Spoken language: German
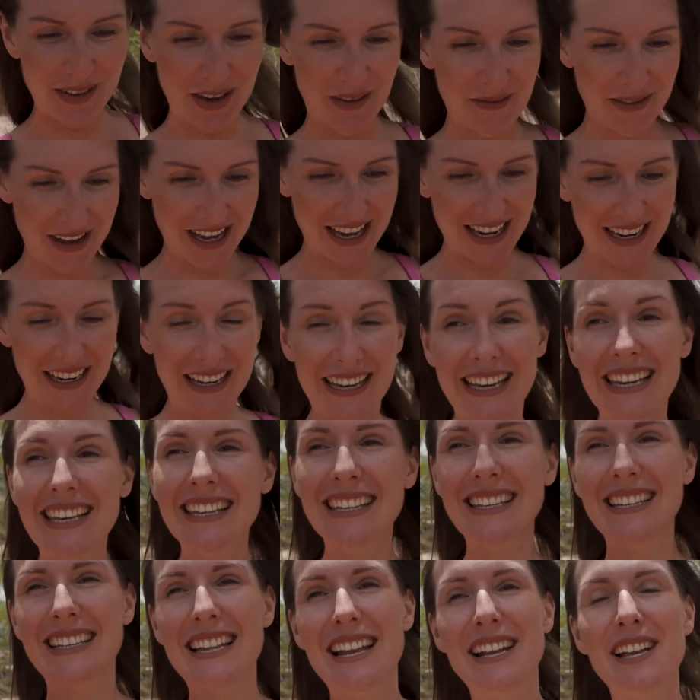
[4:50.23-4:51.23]
Wir haben gerade
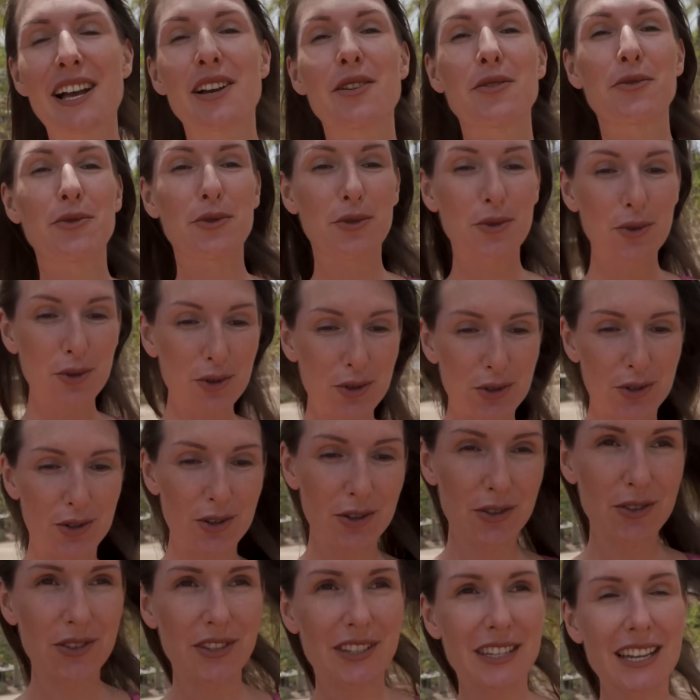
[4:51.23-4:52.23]
richtig lecker
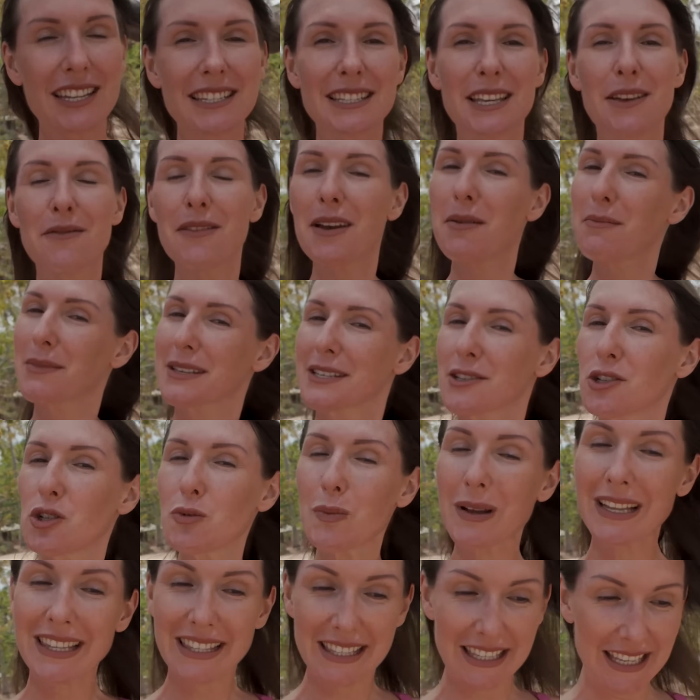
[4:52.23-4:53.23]
gefrühstückt und jetzt gehen wir ein bisschen
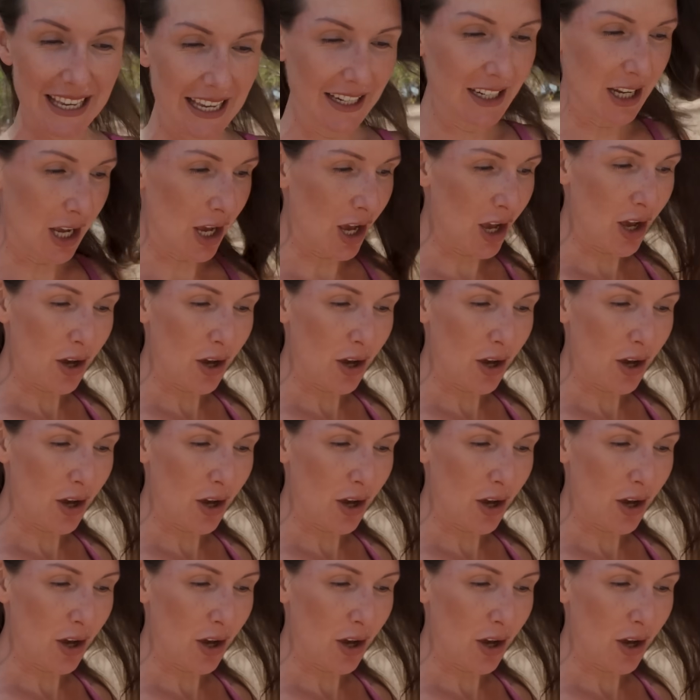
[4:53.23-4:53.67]
spazieren